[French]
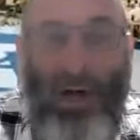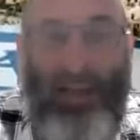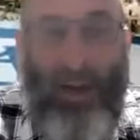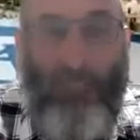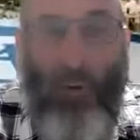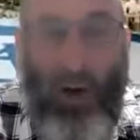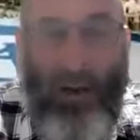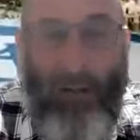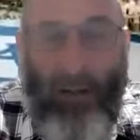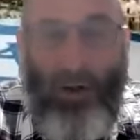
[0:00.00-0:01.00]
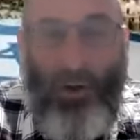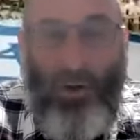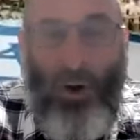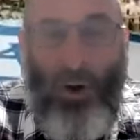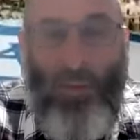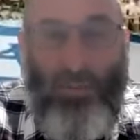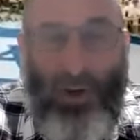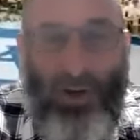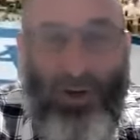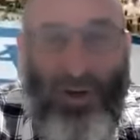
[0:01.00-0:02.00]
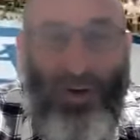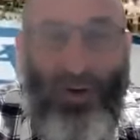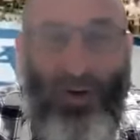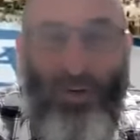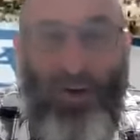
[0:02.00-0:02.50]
à tel point qu'au moment où